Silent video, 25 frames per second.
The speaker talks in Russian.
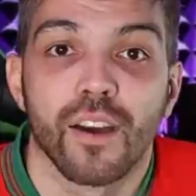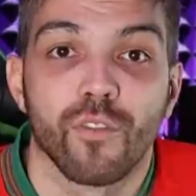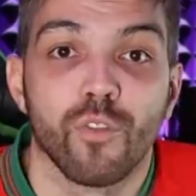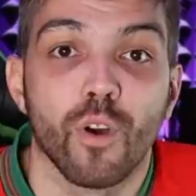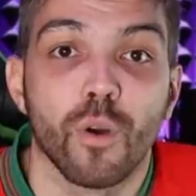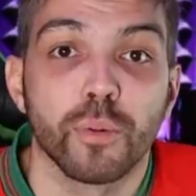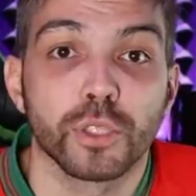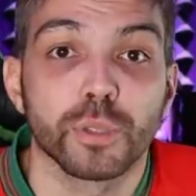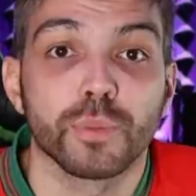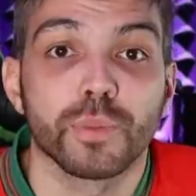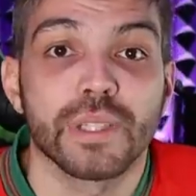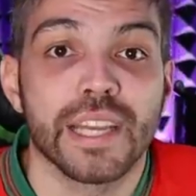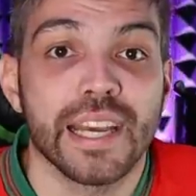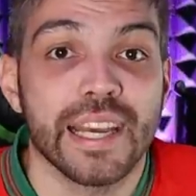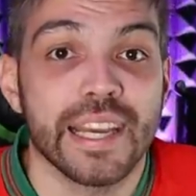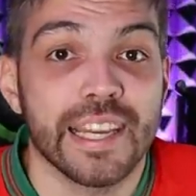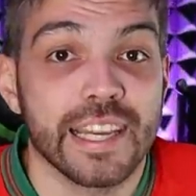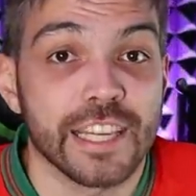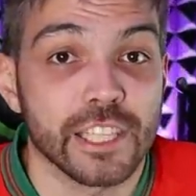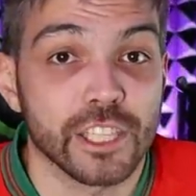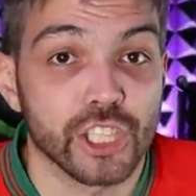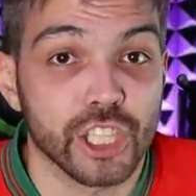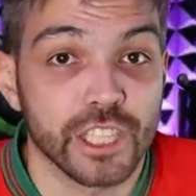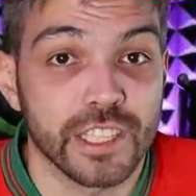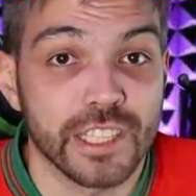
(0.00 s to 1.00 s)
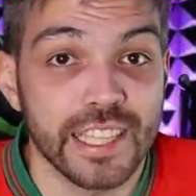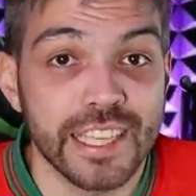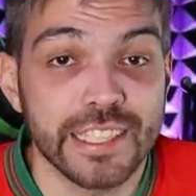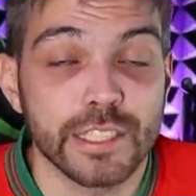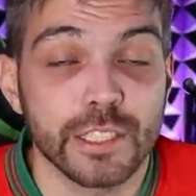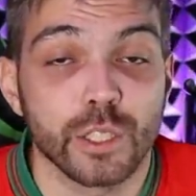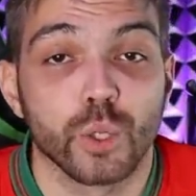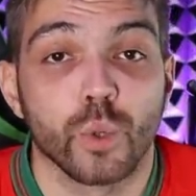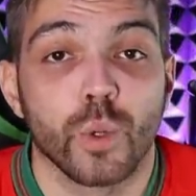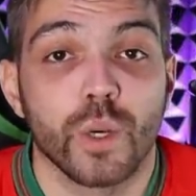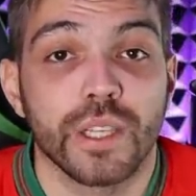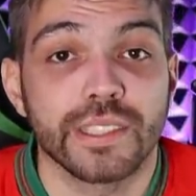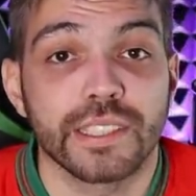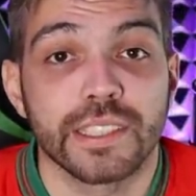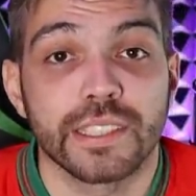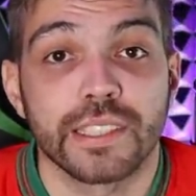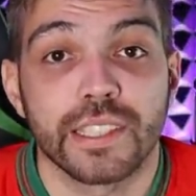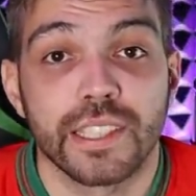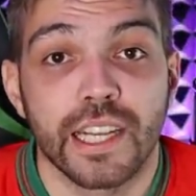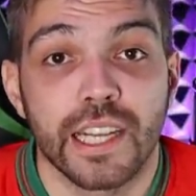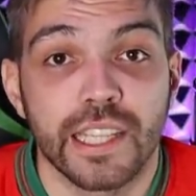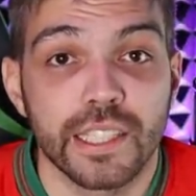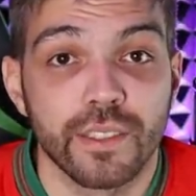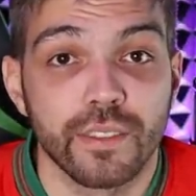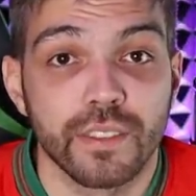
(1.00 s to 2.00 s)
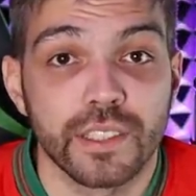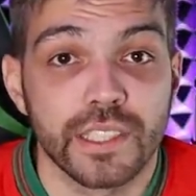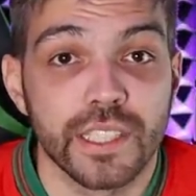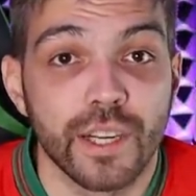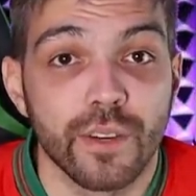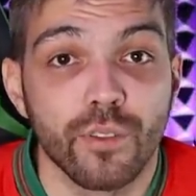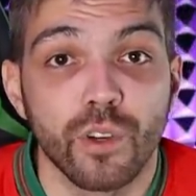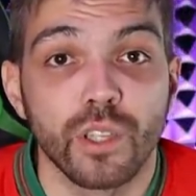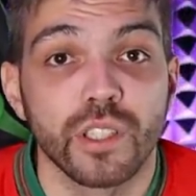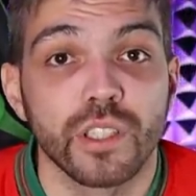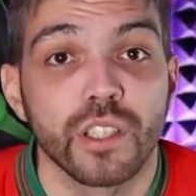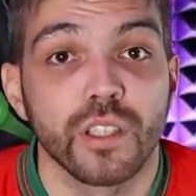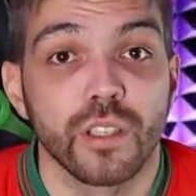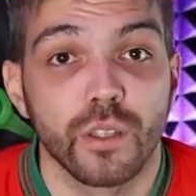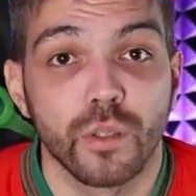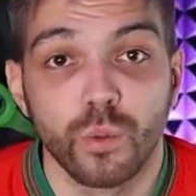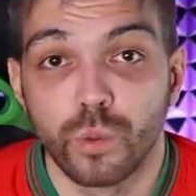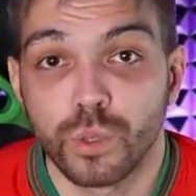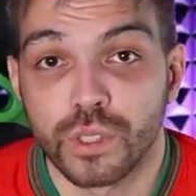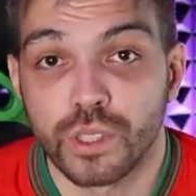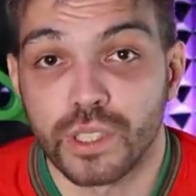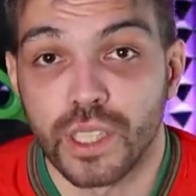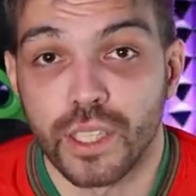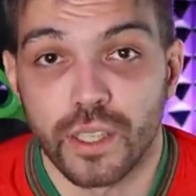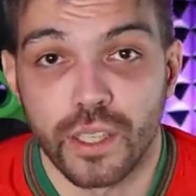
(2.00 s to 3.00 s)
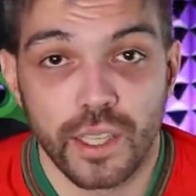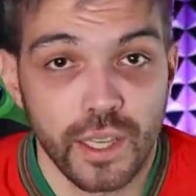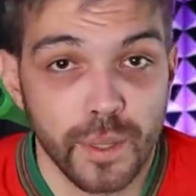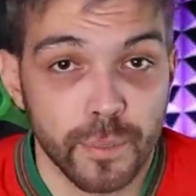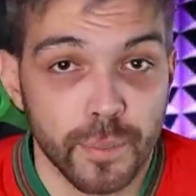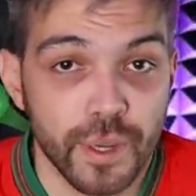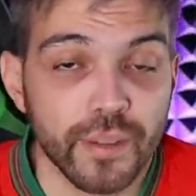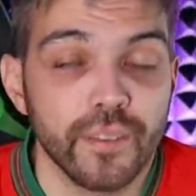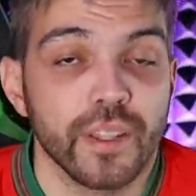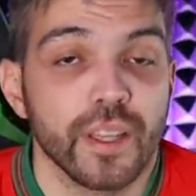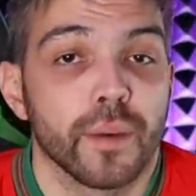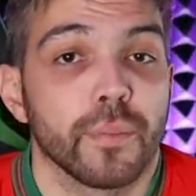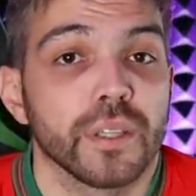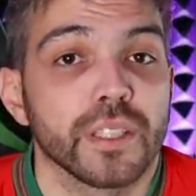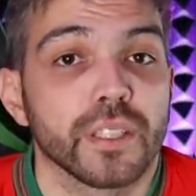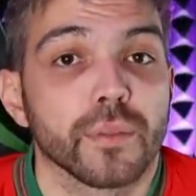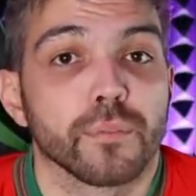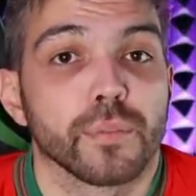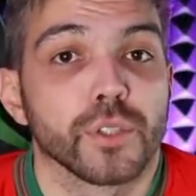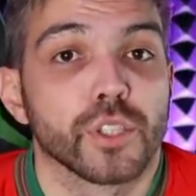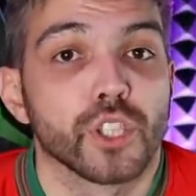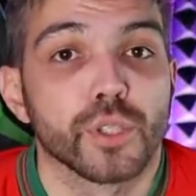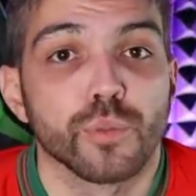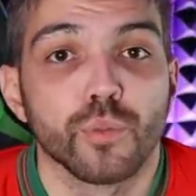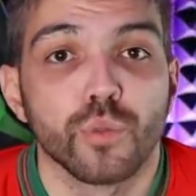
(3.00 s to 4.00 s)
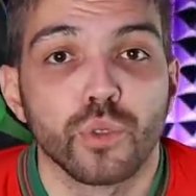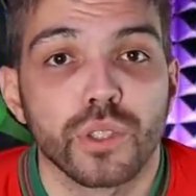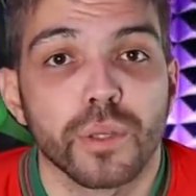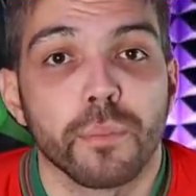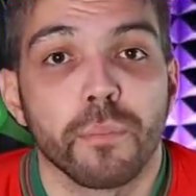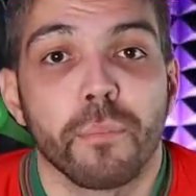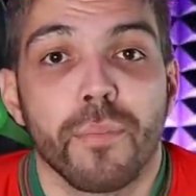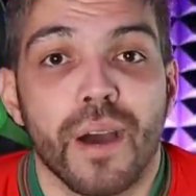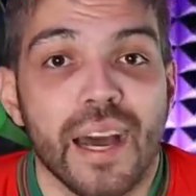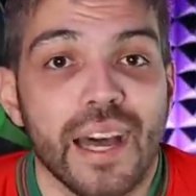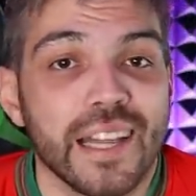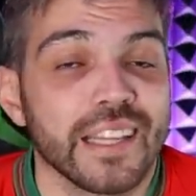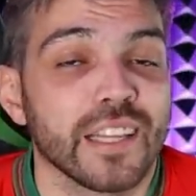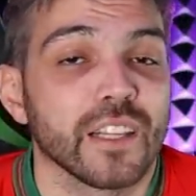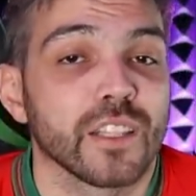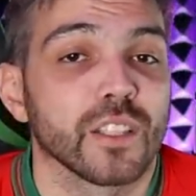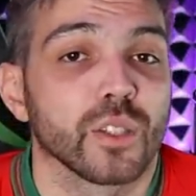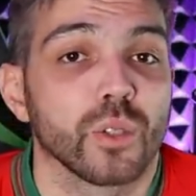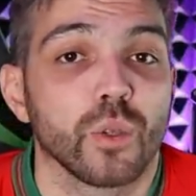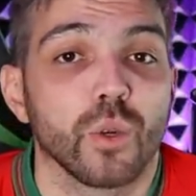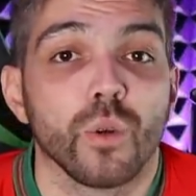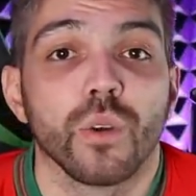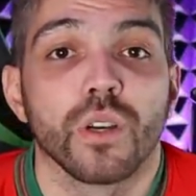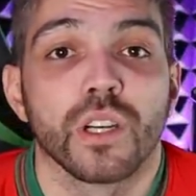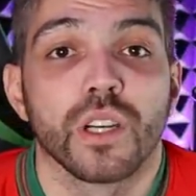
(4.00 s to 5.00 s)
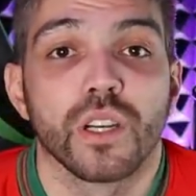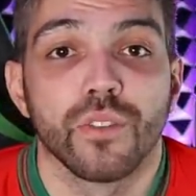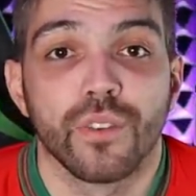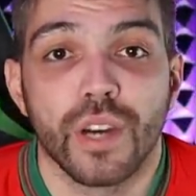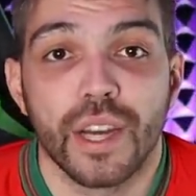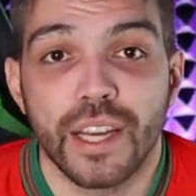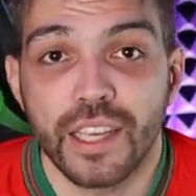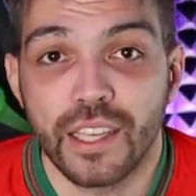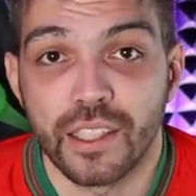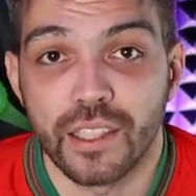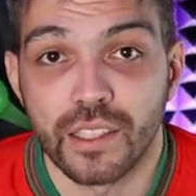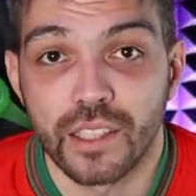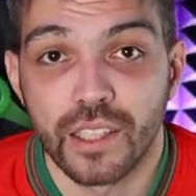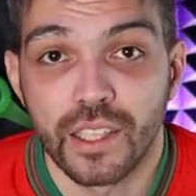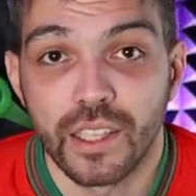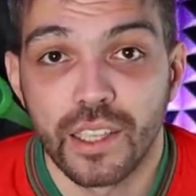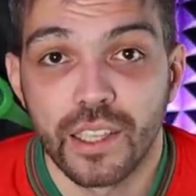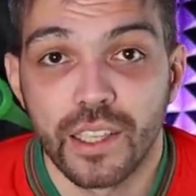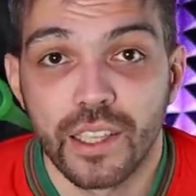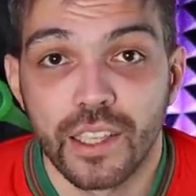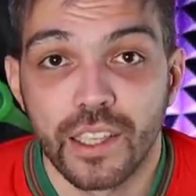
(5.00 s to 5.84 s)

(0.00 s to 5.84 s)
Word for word: В общем, для РЖД ситуация складывалась довольно грустная. Правда, об этом почему-то мало кто говорил.